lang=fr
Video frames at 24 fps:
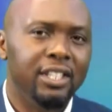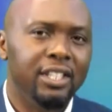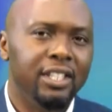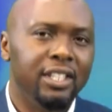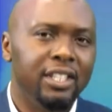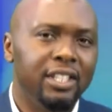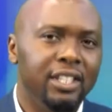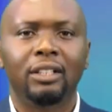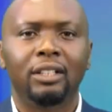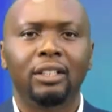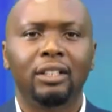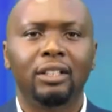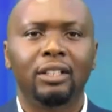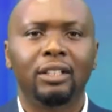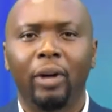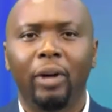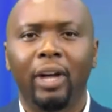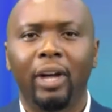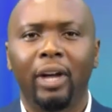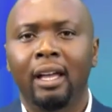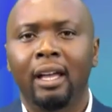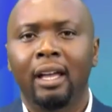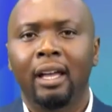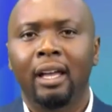de grâce
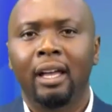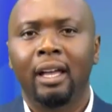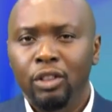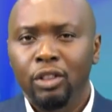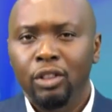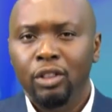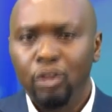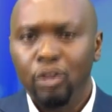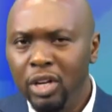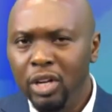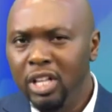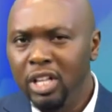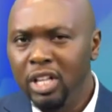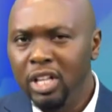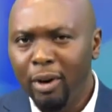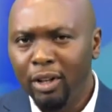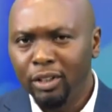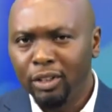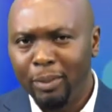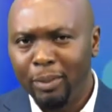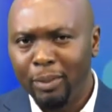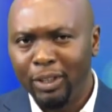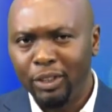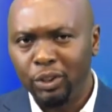auprès de
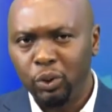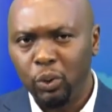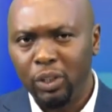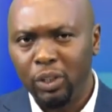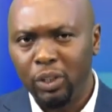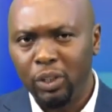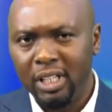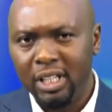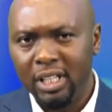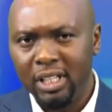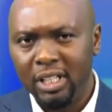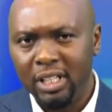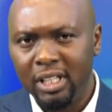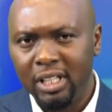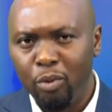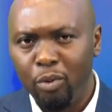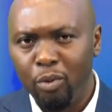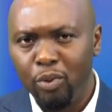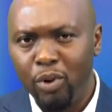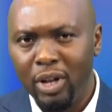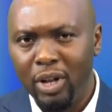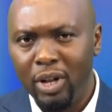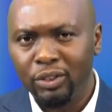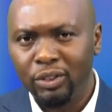l'immense majorité des
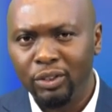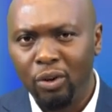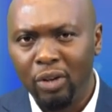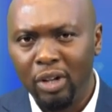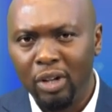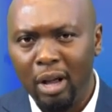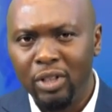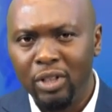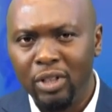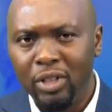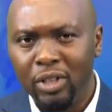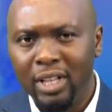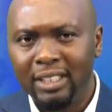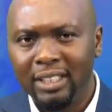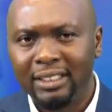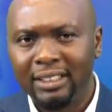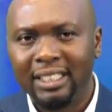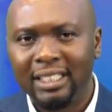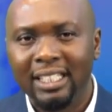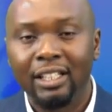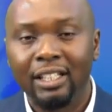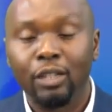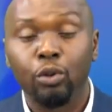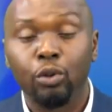populations gabonaises
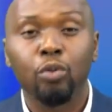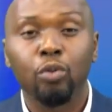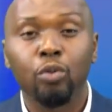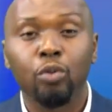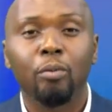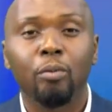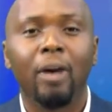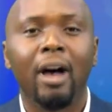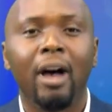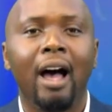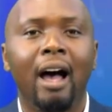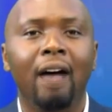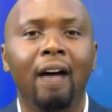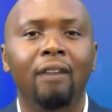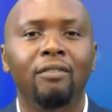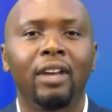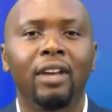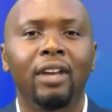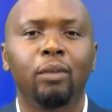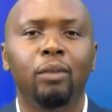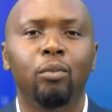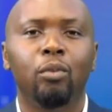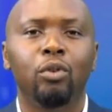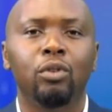qui hument
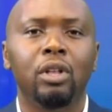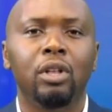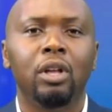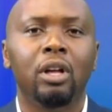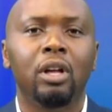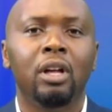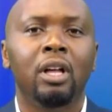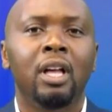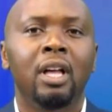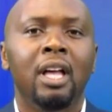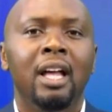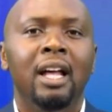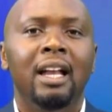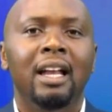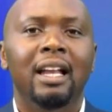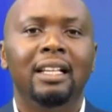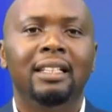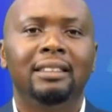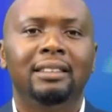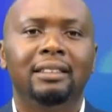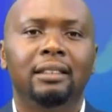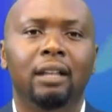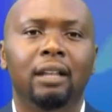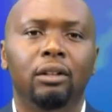avec bonheur
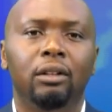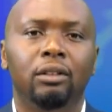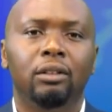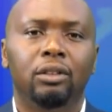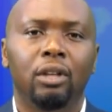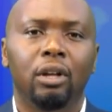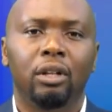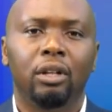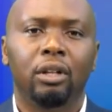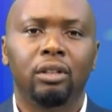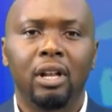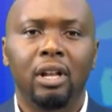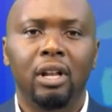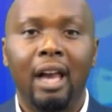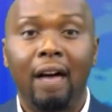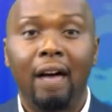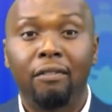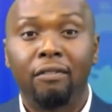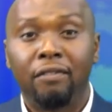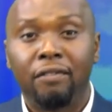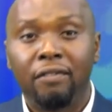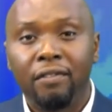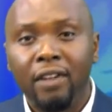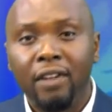les senteurs de la
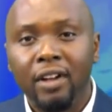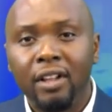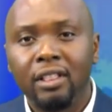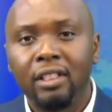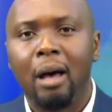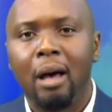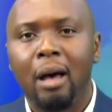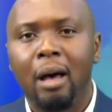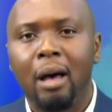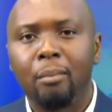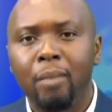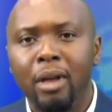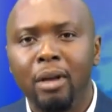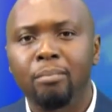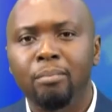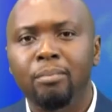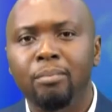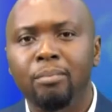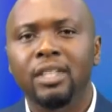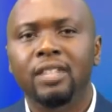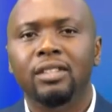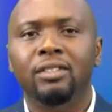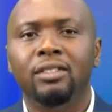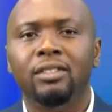fin de la même
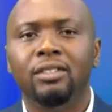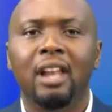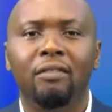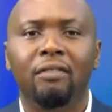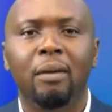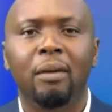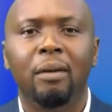mise de la